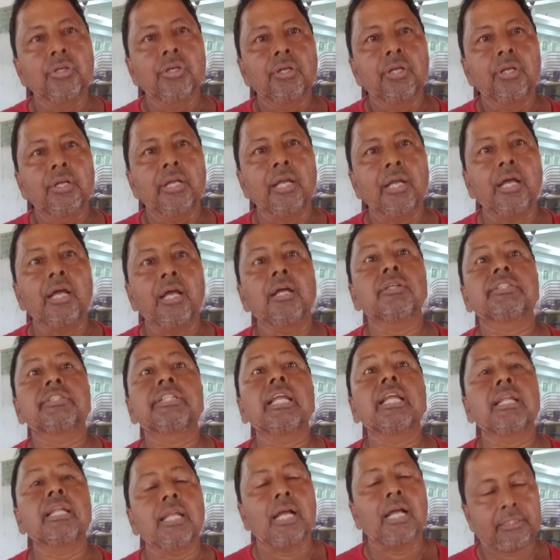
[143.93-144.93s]
হ্যাঁ
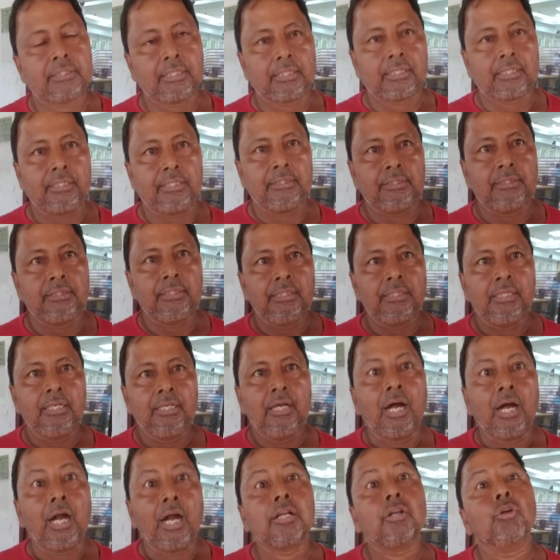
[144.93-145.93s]
দেড় লাখ টাকায়
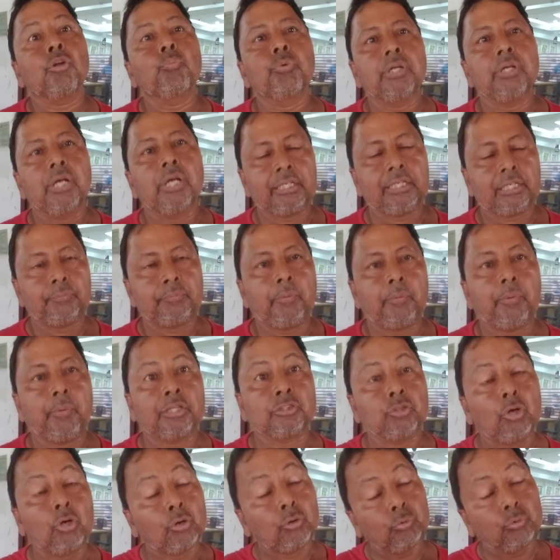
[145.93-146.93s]
আটানব্বই হাজার টাকা পাবা
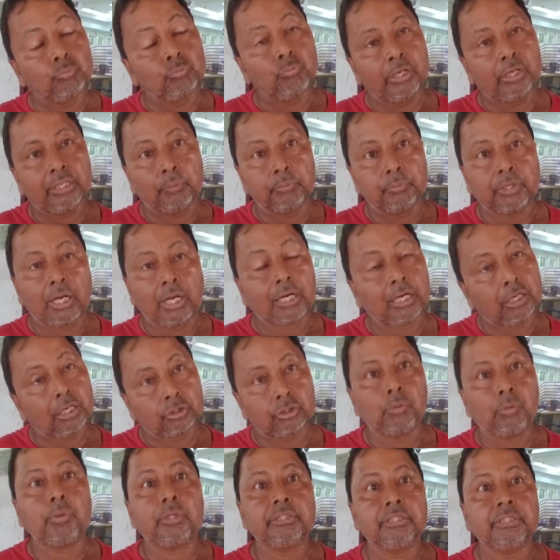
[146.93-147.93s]
যখন মানে আমি টাকাটা
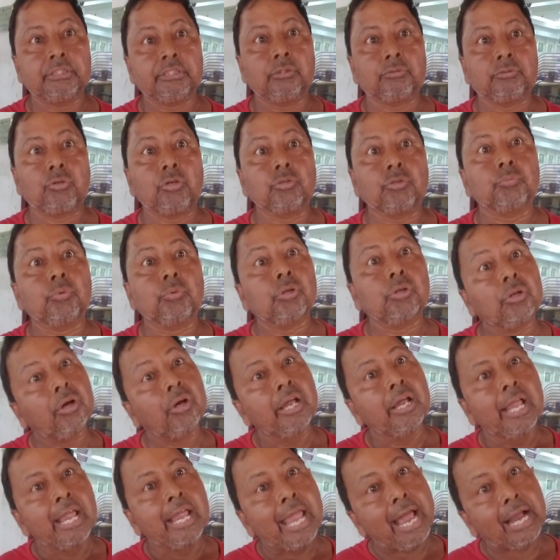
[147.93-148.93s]
জমা দিয়েছিলাম তখন বললো
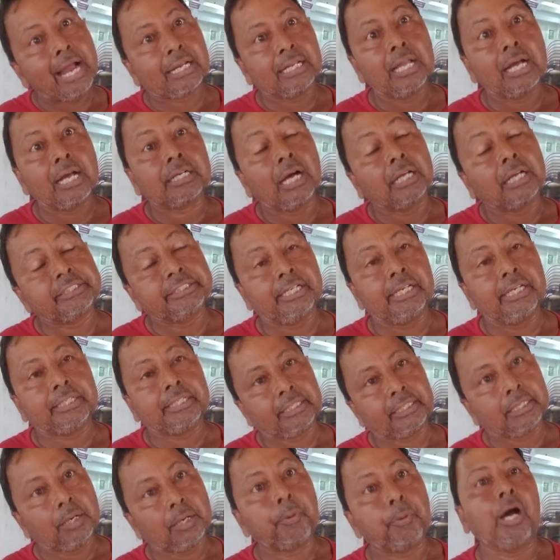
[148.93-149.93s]
এক লাখ আশি হাজার
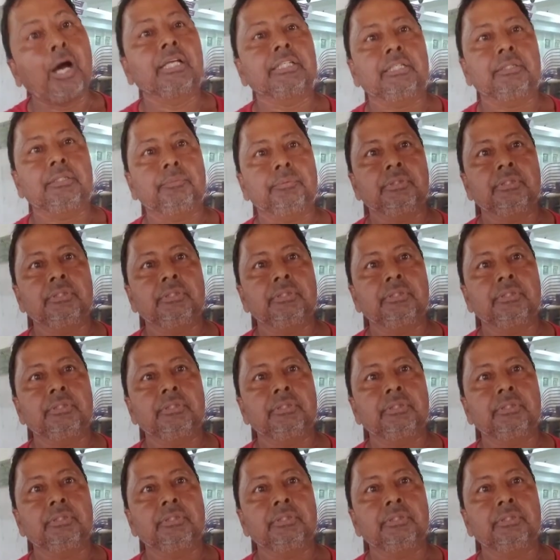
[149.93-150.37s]
টাকা পাওয়া যাবে